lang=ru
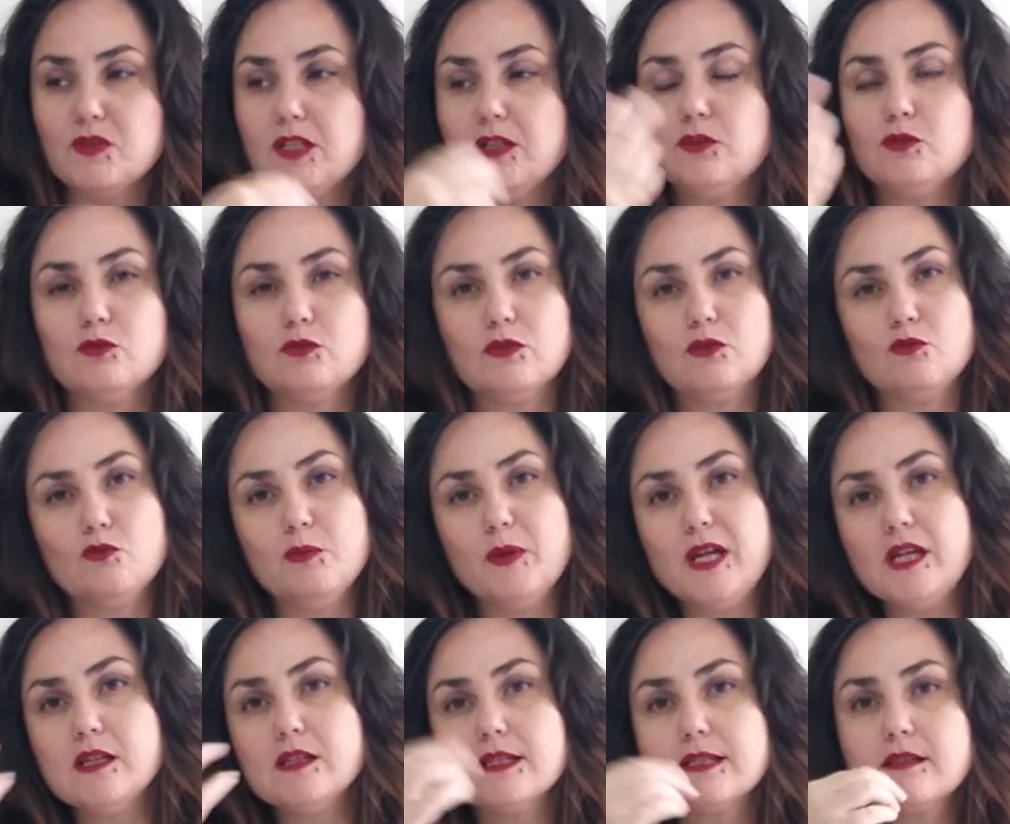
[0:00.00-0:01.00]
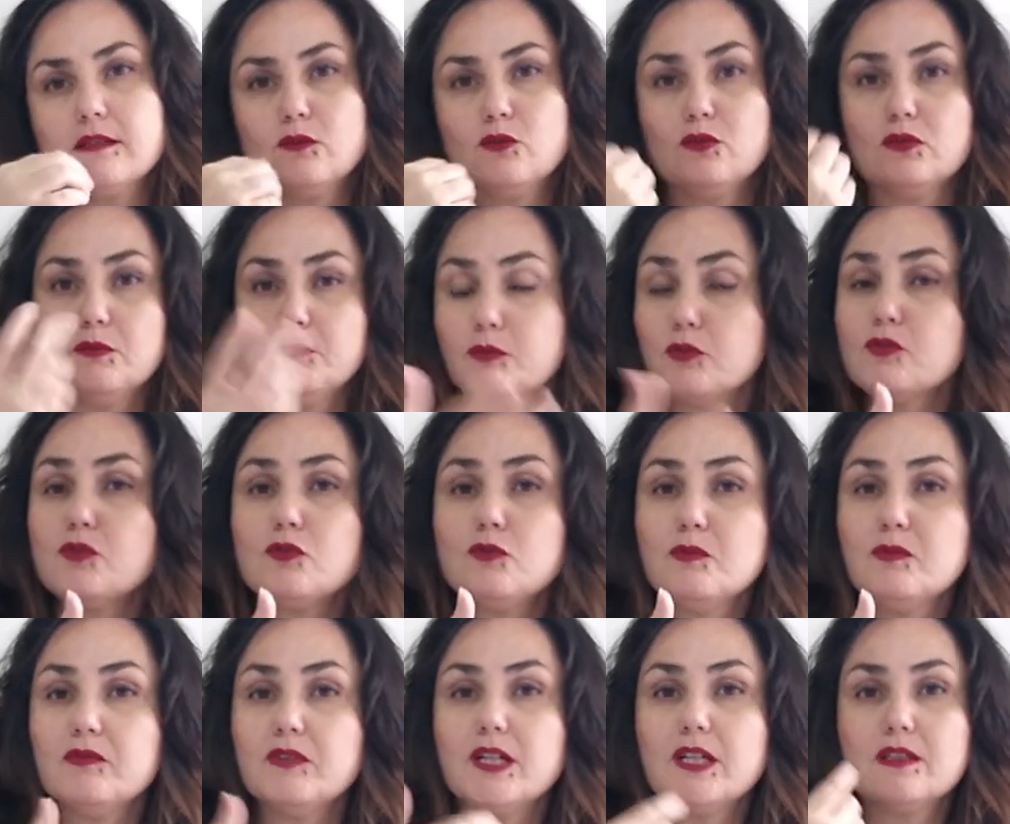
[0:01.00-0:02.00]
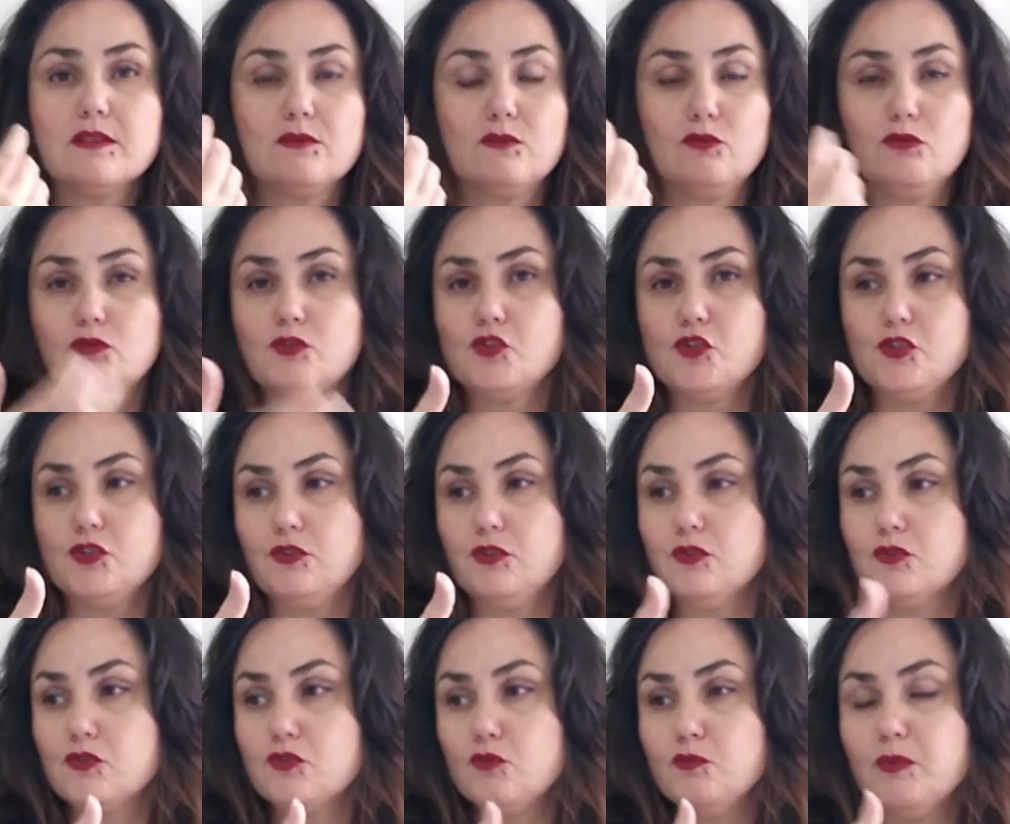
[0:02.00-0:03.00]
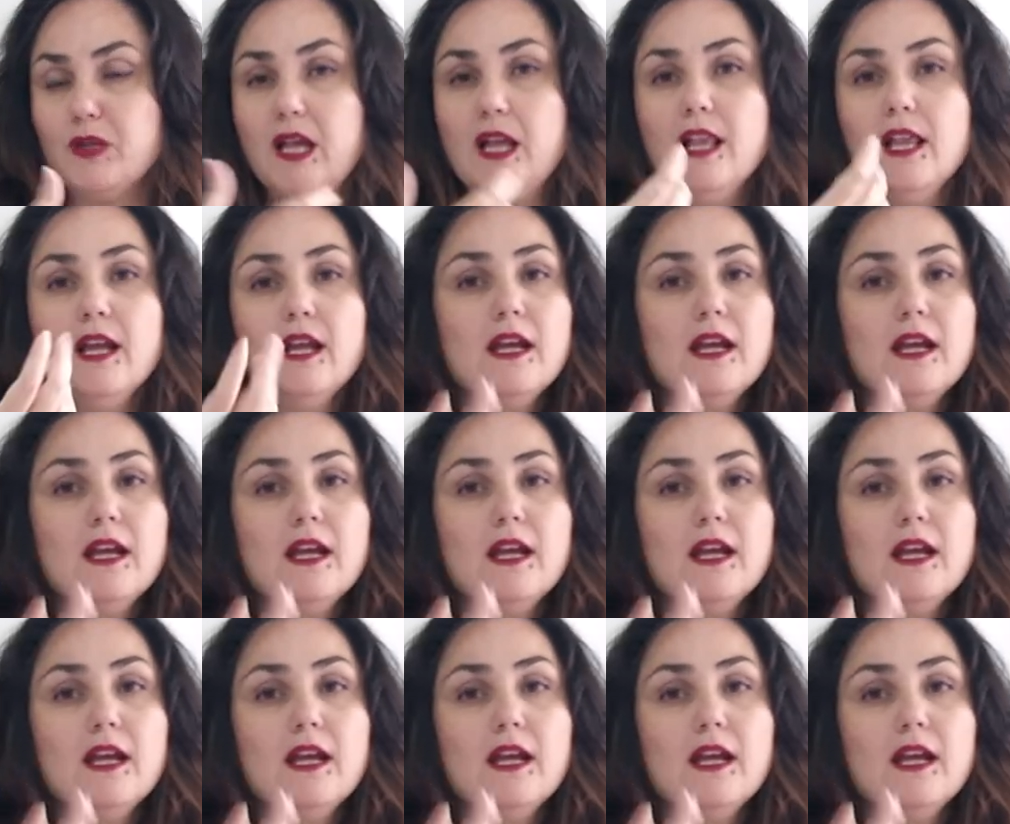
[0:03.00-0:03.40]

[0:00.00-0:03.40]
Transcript: Да, кто-то купается, кто-то просто умывается, кто-то чистит зубы.